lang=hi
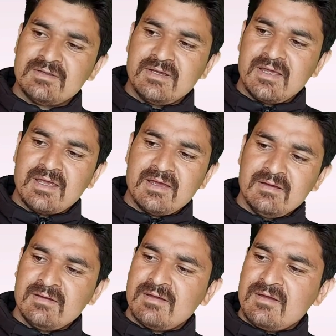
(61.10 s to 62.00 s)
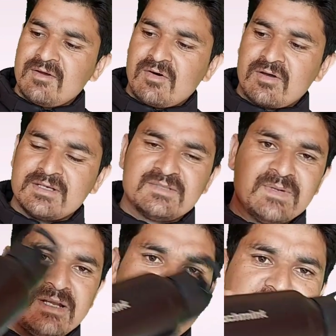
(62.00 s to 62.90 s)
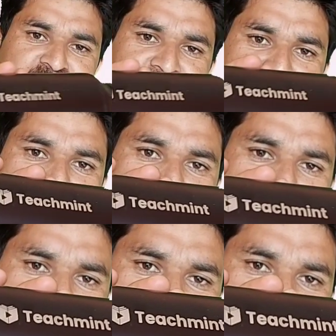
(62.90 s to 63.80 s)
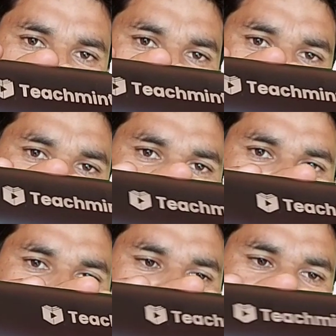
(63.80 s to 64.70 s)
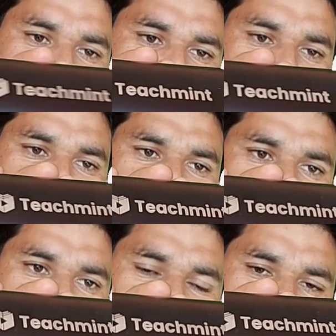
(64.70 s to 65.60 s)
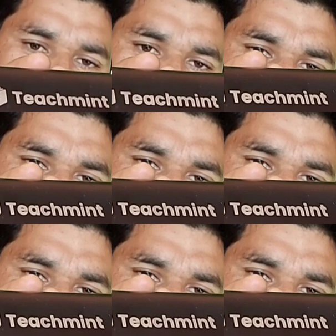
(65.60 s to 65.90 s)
दी गई है और इसमें टीचमेंट का यहाँ पर आप देख रहे होंगे ये